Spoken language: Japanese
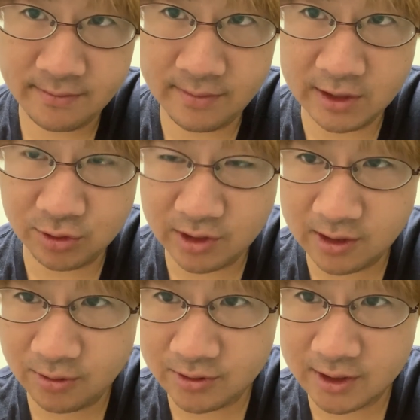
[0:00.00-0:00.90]
まあ余談
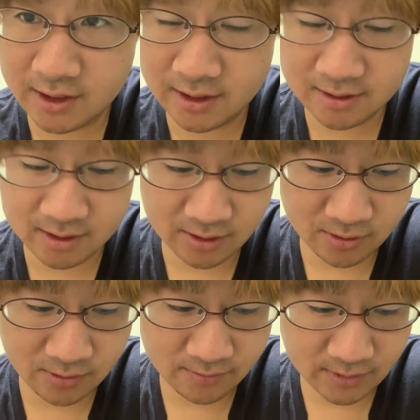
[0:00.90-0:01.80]
が多くなったんですけ
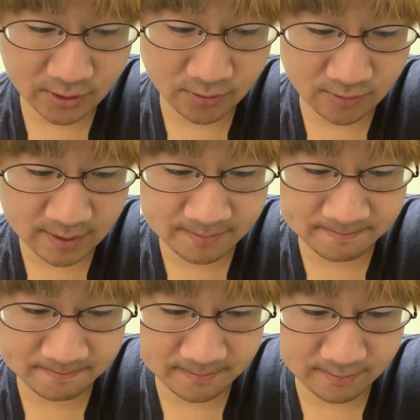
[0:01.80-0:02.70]
ど、まあ、今日は
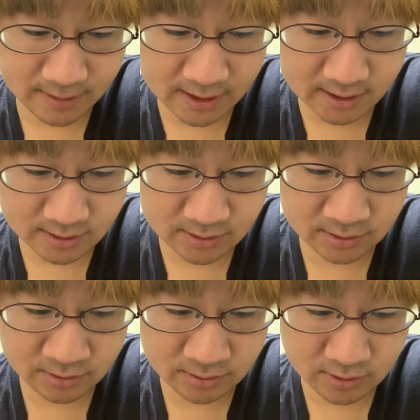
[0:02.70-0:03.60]

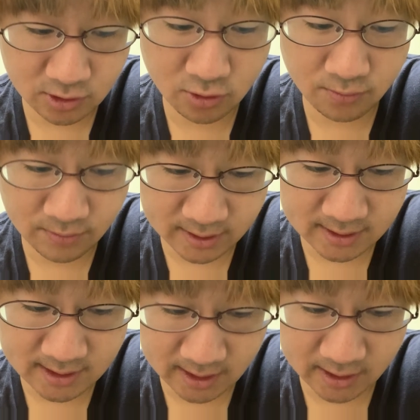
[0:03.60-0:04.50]
マイナス よんまん
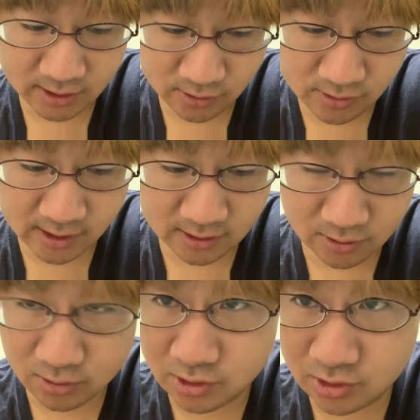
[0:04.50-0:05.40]
せんきゅうひゃく
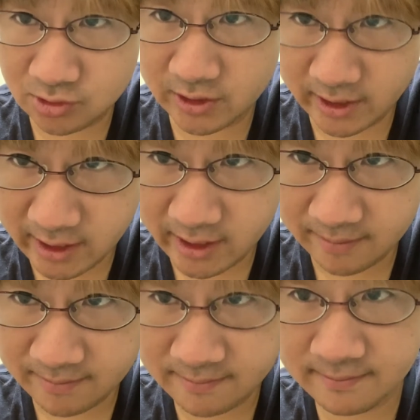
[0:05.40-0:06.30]
ろくじゅうななえん
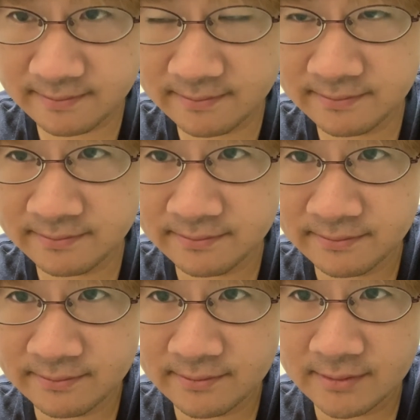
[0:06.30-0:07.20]

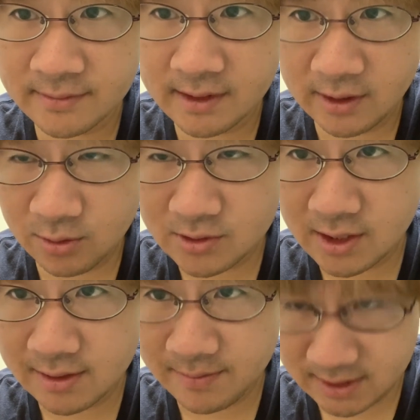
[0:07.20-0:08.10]
でございま